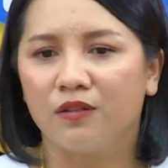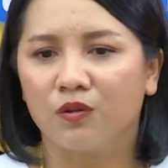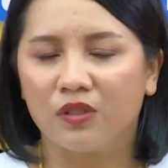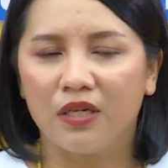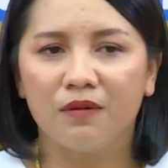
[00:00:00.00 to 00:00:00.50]

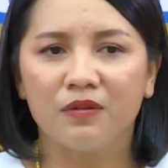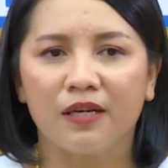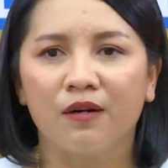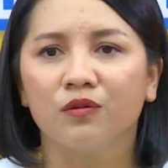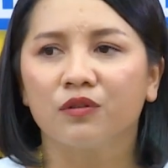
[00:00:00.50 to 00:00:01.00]
chọc chay lư bị
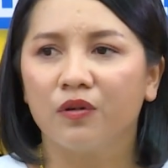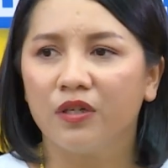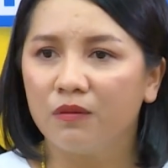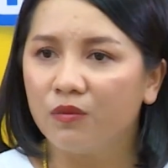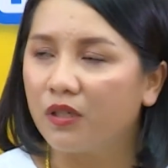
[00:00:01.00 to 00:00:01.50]
sai hồng xôi
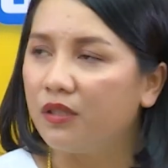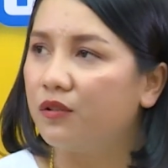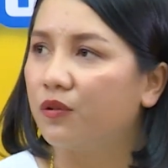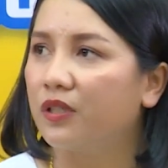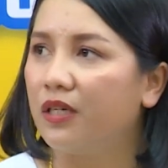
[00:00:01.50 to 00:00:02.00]
rư môi khi
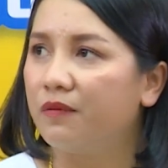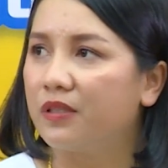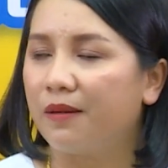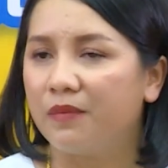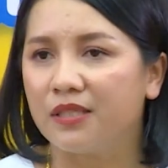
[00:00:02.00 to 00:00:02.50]
dân chọc chay lư bị
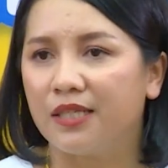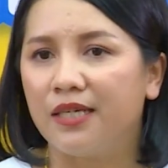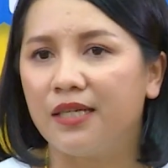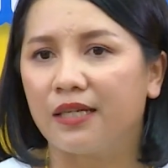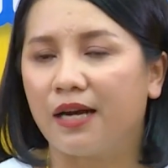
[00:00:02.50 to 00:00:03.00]
sai
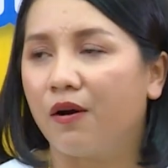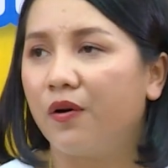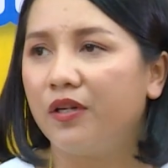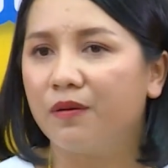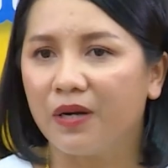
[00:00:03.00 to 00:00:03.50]
business cả
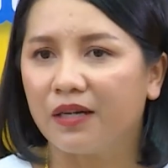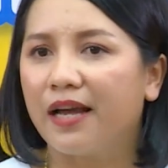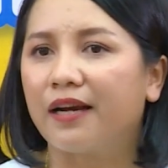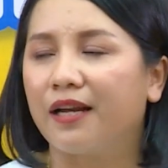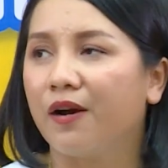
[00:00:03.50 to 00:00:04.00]
đói cầm rạch
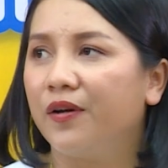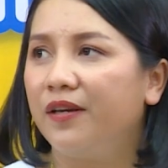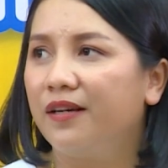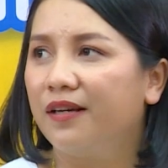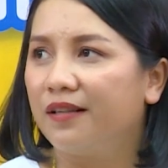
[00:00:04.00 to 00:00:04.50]
na cả
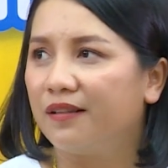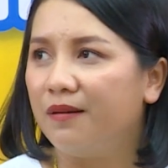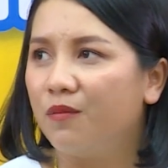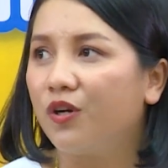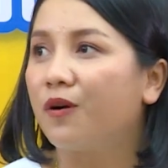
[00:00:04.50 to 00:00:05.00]
đói
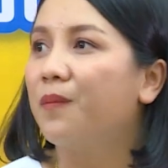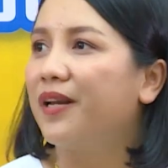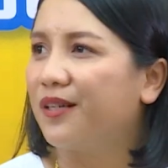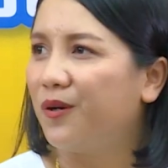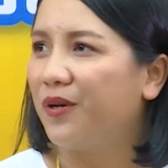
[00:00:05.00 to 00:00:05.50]
thì môi
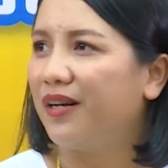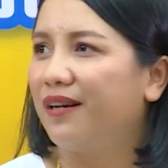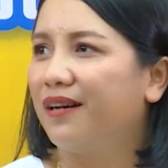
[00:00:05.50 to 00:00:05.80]
complete luôn